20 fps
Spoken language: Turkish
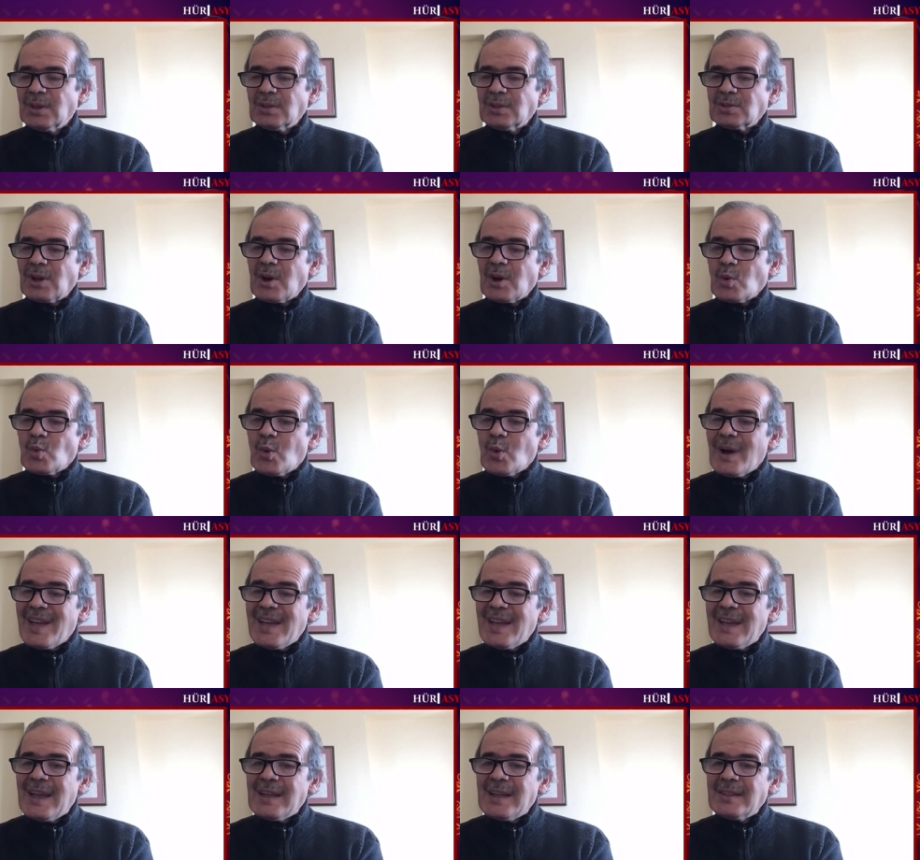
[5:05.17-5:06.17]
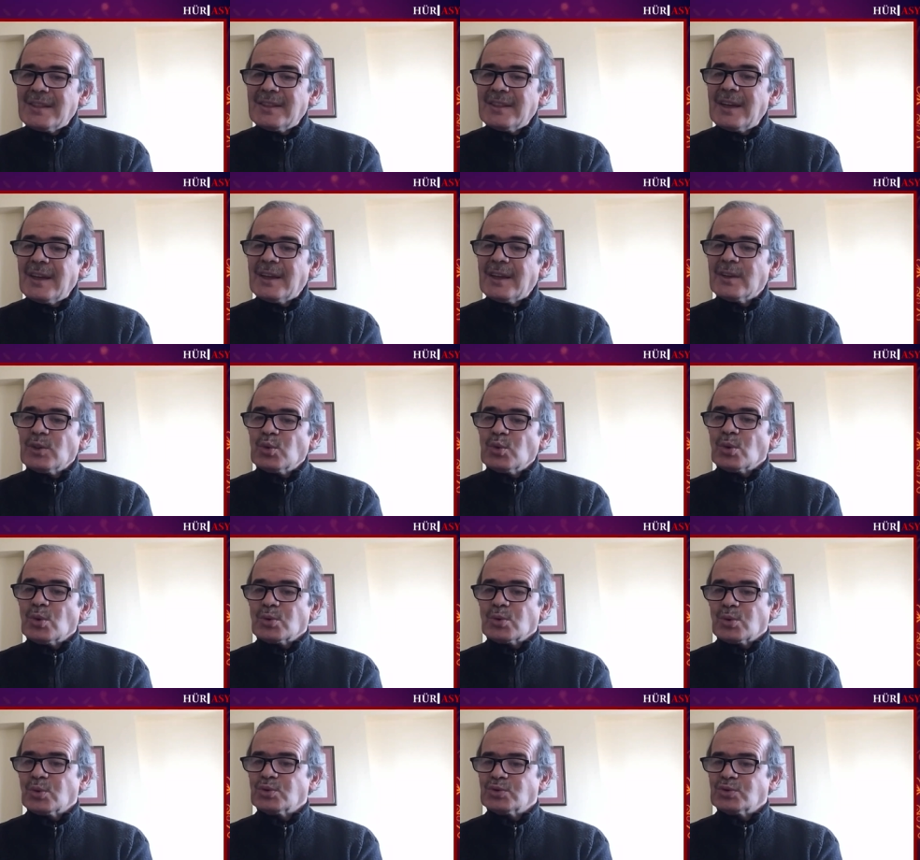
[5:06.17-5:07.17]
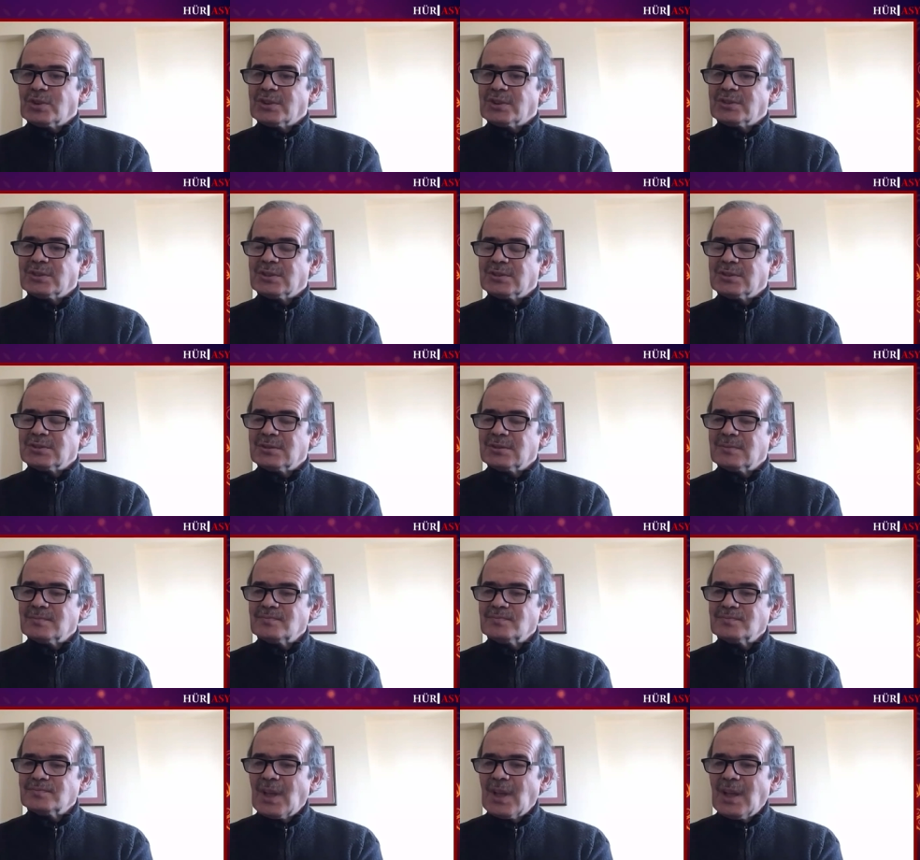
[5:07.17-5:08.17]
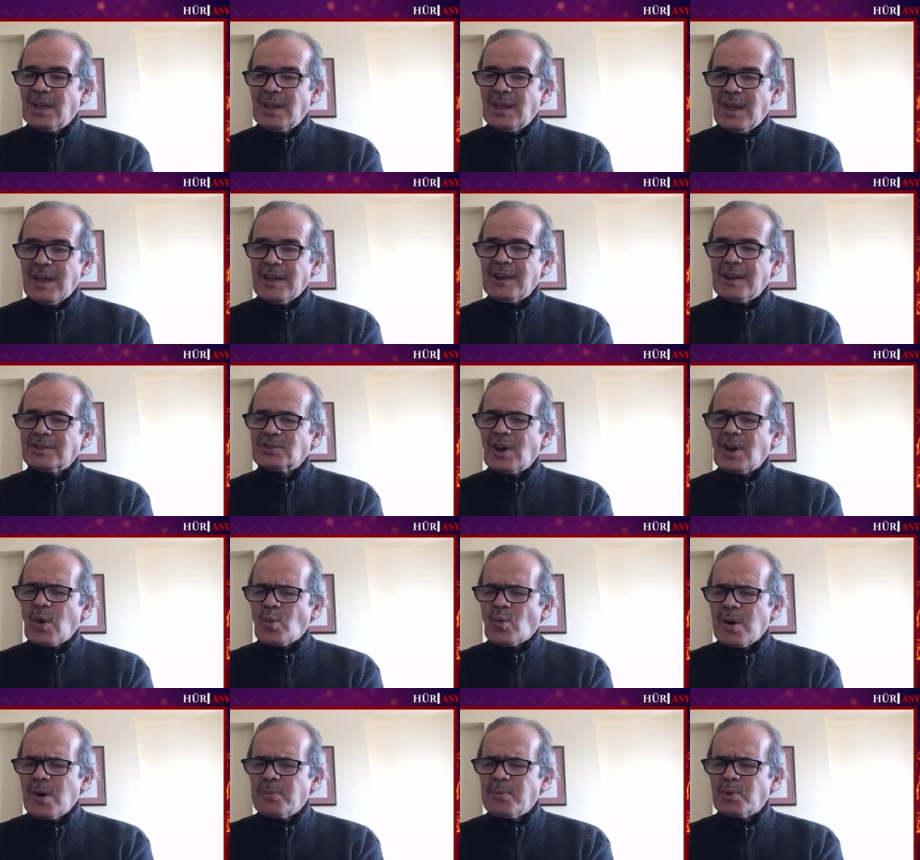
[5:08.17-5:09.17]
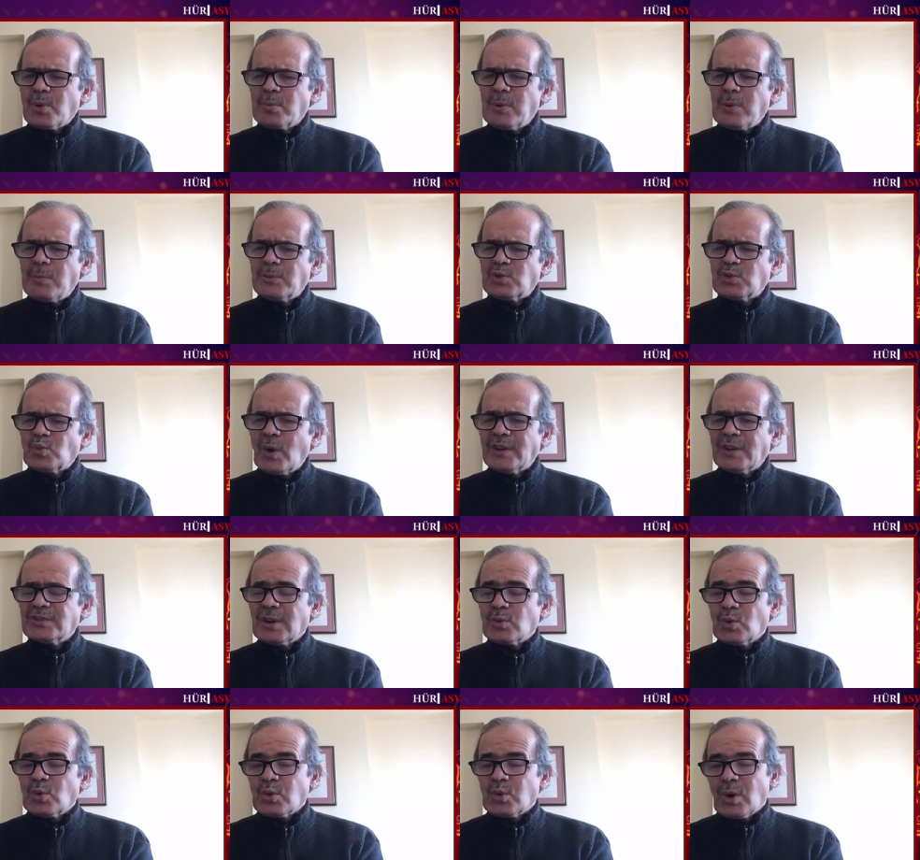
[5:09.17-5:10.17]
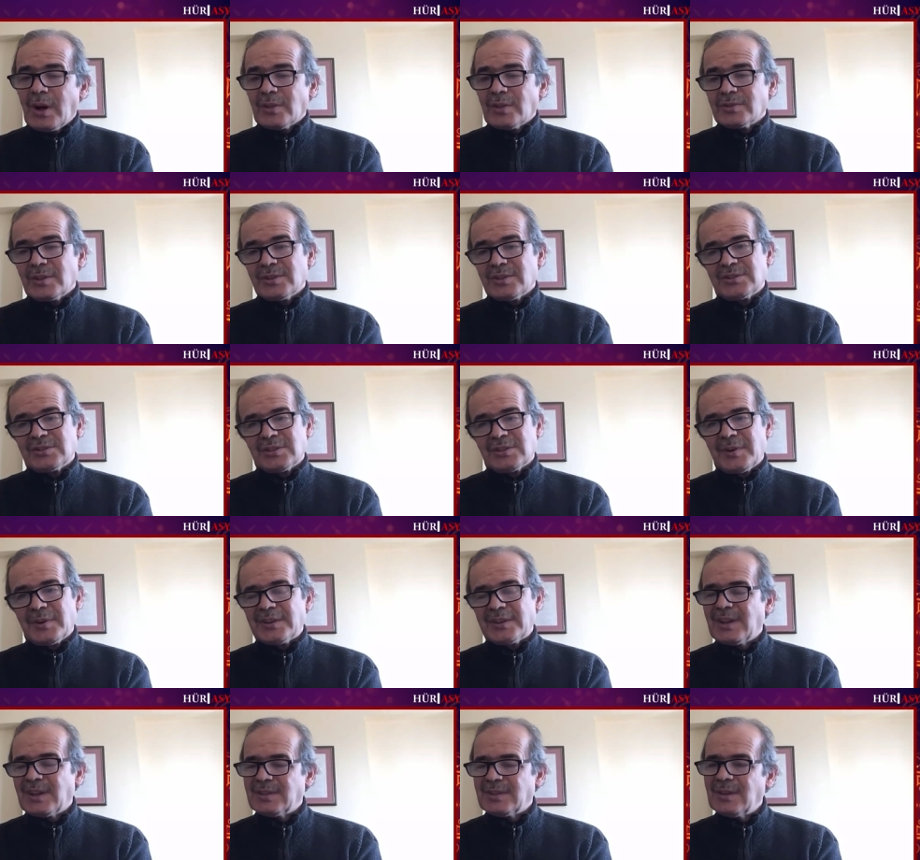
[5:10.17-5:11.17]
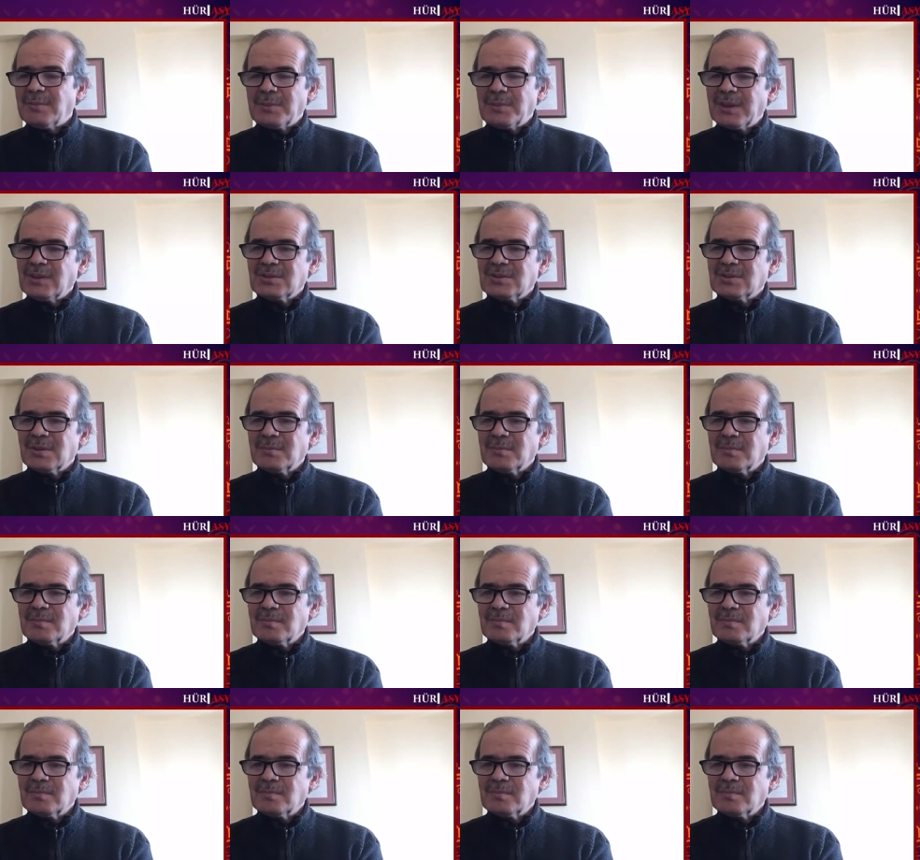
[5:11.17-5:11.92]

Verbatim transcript: Takva ehline yol göstericidir. Eğer takva problemimiz varsa Kur'an'dan istifade edemeyiz.